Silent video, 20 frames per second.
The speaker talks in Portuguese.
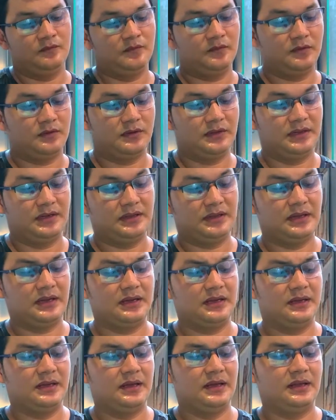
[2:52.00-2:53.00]
Vou conectar
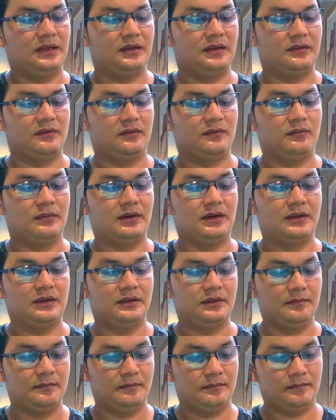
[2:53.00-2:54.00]
aqui ela na
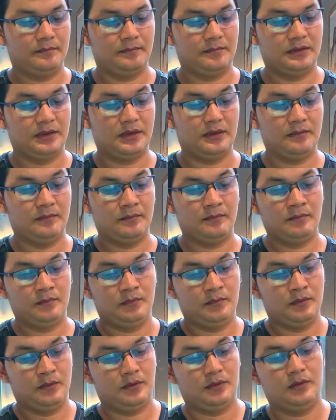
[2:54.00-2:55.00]
tomada, tá?
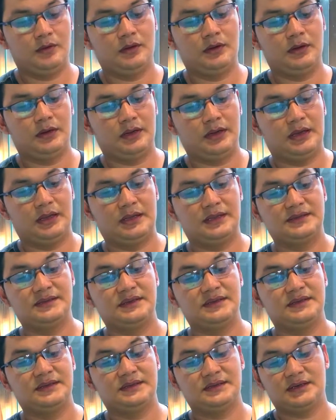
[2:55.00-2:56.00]
Olha, ela
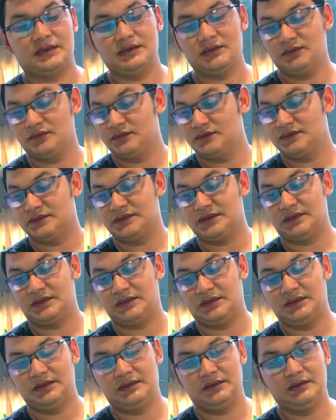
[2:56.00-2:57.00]
acende essas luzes
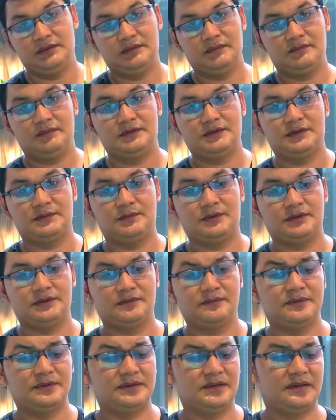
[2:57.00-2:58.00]
aqui, você
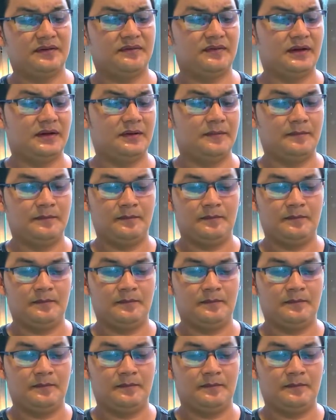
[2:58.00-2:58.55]
pode observar.